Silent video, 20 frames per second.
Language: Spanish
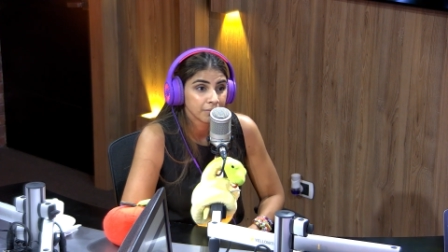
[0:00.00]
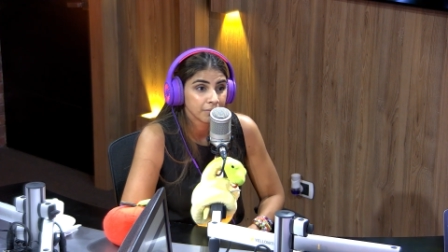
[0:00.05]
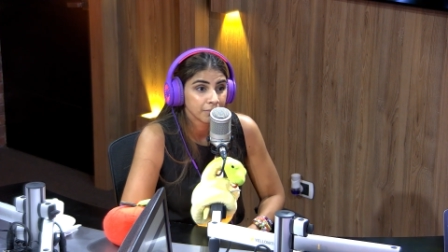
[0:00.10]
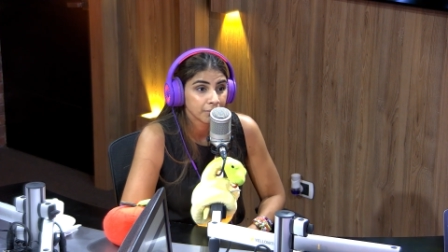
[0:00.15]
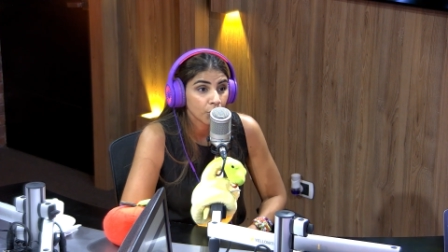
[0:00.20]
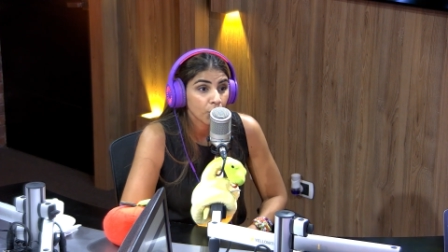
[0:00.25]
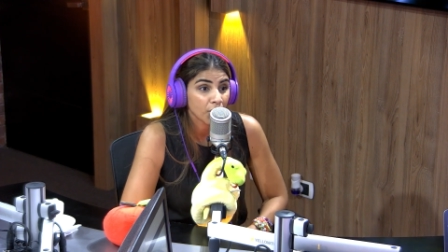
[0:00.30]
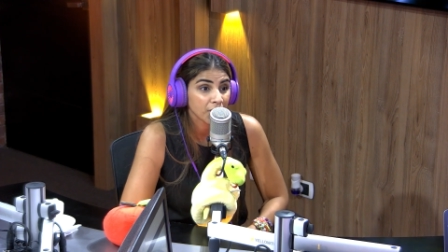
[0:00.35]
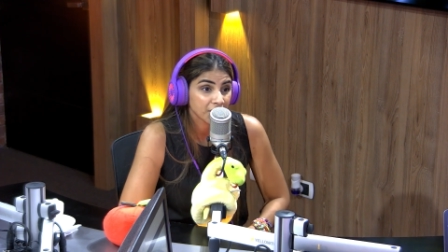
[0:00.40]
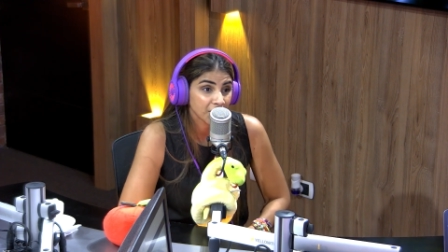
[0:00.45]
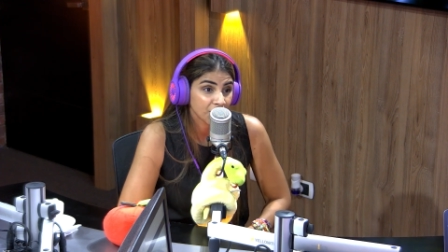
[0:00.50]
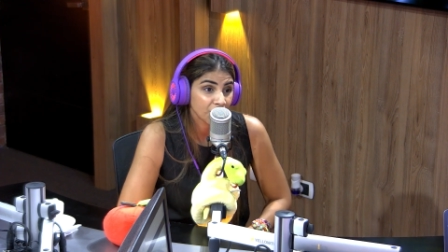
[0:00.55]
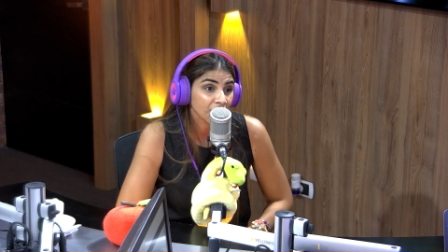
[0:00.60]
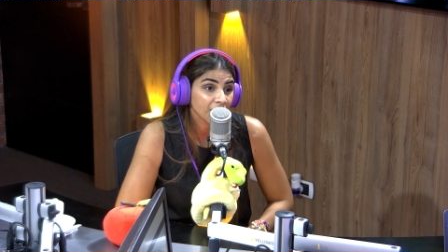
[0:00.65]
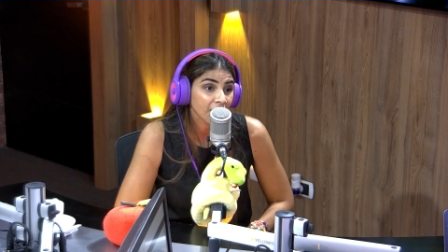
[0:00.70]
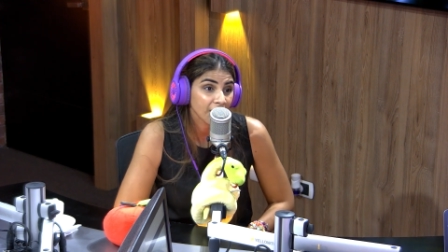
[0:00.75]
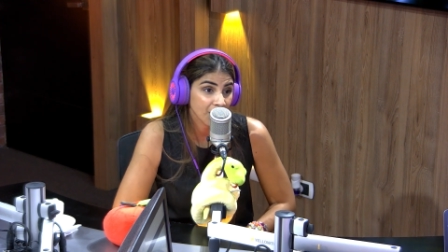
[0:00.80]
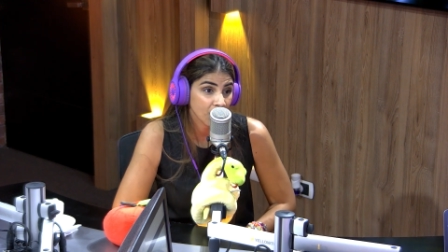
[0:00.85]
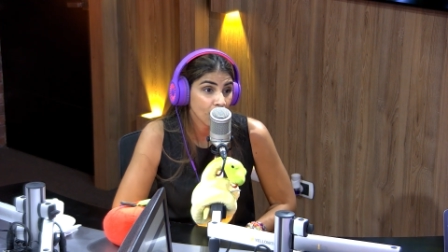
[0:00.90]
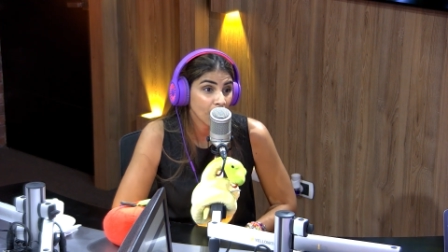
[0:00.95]
Porque si yo
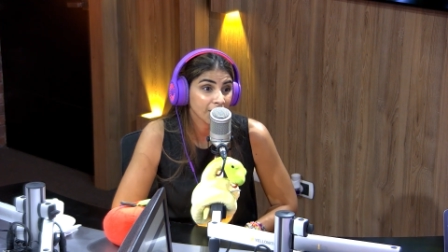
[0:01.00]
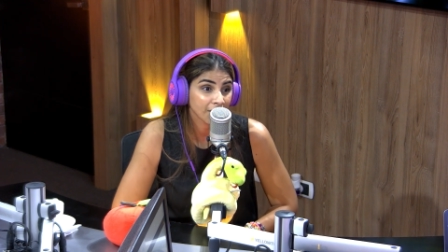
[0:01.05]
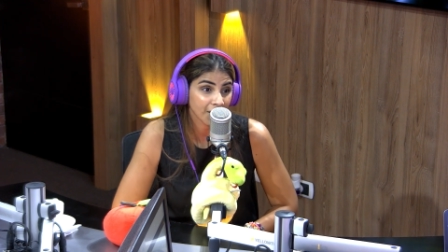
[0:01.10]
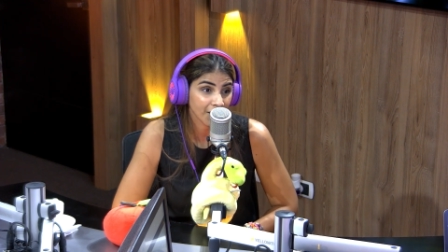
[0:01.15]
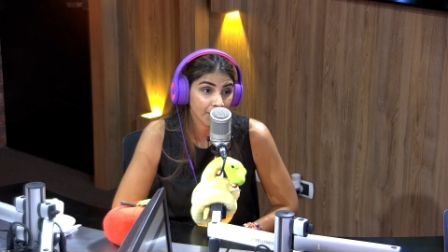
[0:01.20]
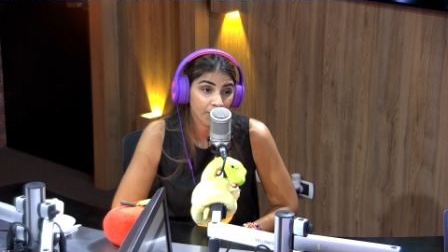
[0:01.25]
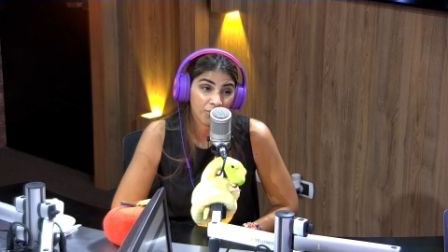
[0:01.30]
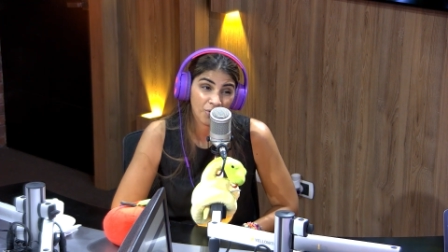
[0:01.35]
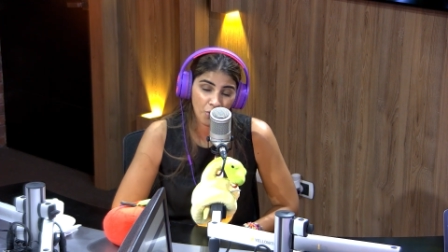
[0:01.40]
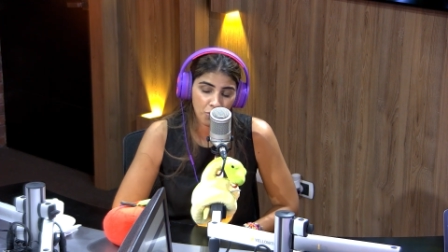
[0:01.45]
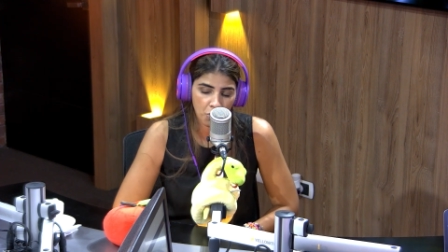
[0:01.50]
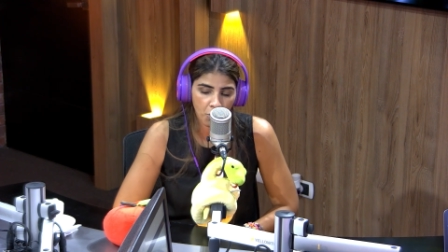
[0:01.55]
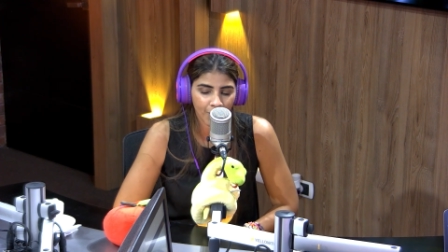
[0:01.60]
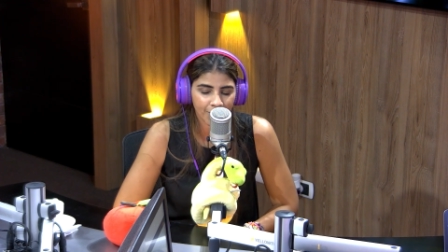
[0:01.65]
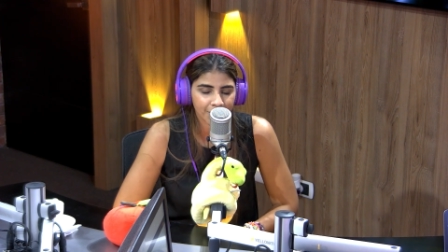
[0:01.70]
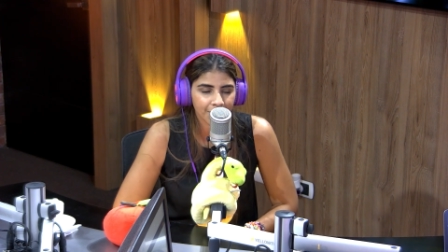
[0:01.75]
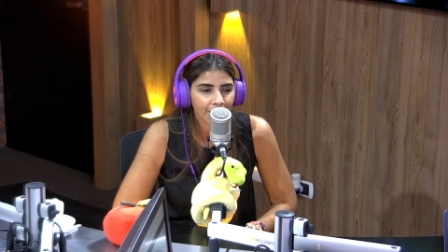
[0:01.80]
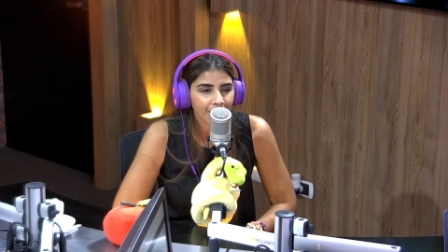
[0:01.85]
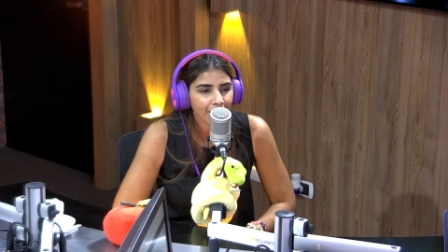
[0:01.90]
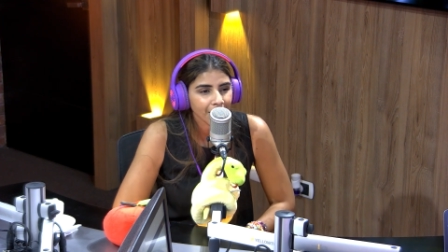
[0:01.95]
te digo a ti, pues, no, yo voy a
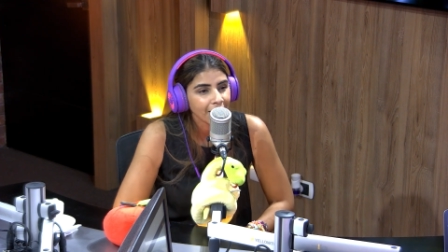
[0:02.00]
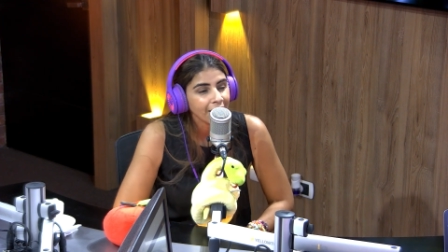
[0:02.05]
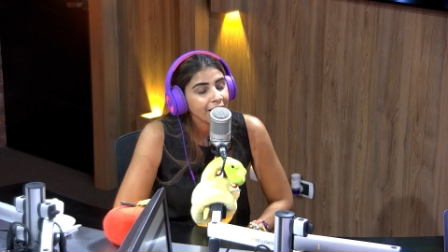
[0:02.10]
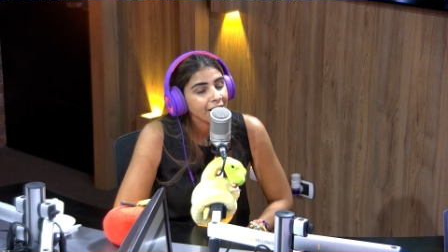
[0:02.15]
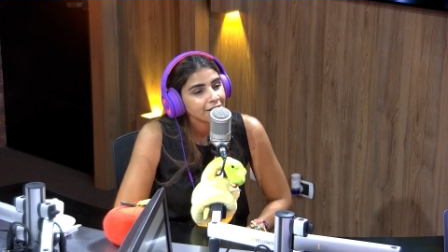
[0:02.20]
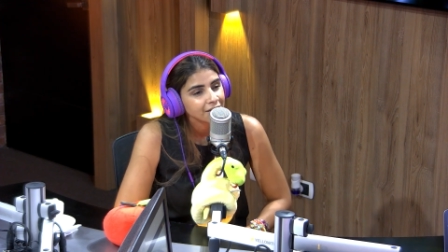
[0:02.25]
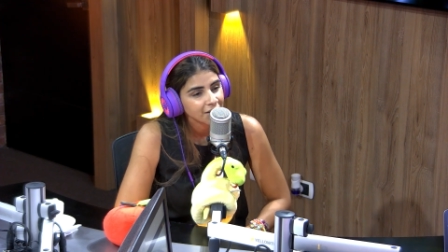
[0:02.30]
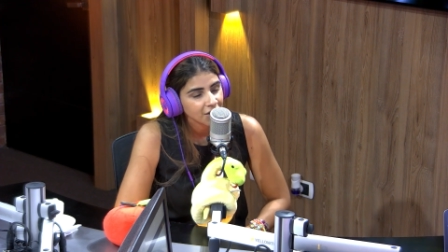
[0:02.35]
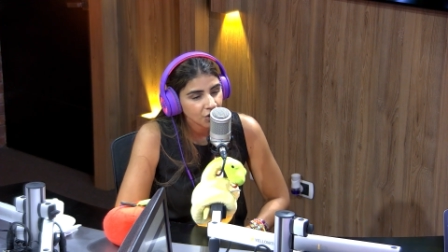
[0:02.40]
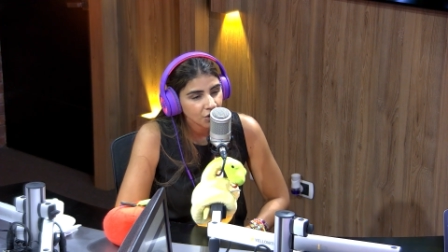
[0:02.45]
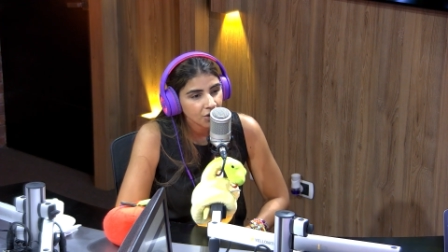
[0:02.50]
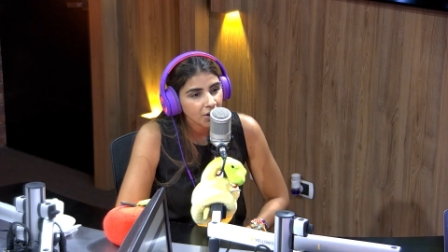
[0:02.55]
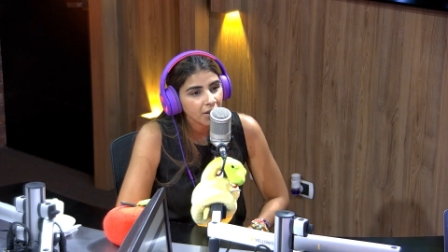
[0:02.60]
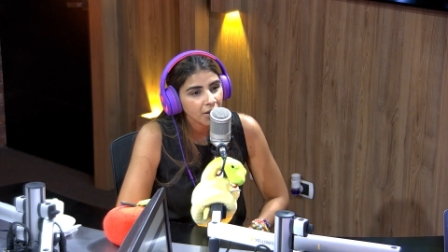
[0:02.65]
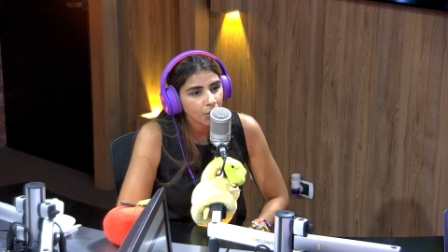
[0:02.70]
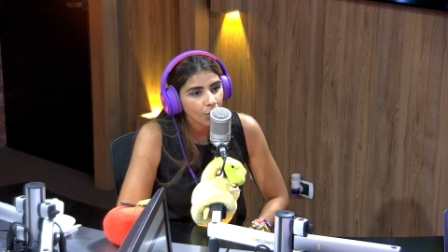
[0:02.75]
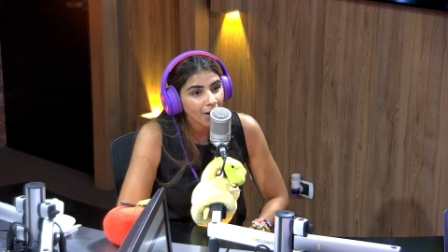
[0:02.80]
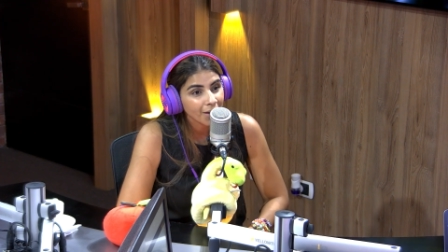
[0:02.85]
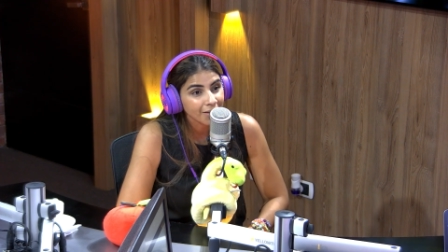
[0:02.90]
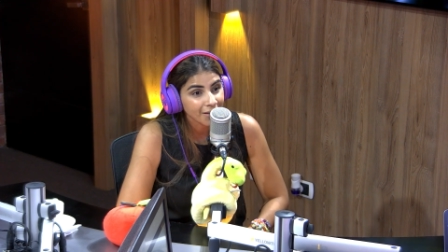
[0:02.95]
seguir. Si yo te
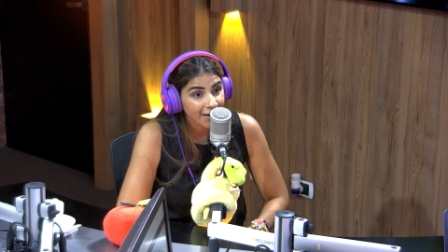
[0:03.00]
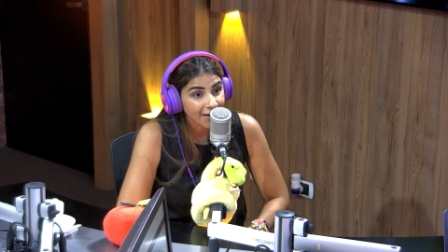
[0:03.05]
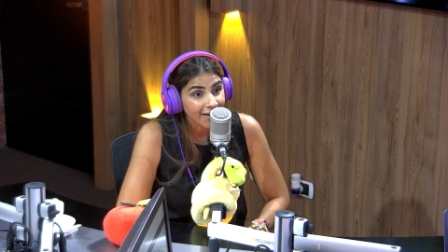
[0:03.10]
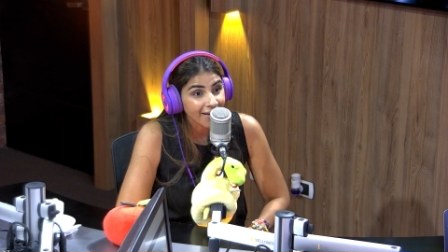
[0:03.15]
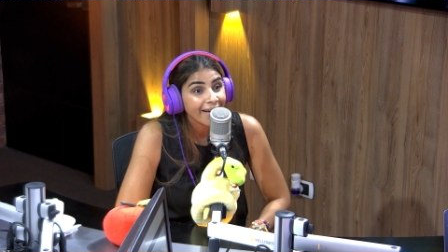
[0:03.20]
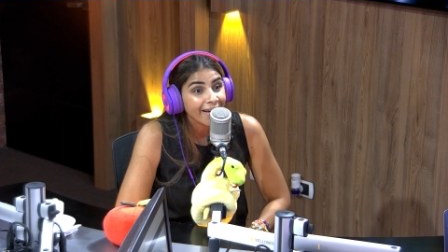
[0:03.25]
digo a ti,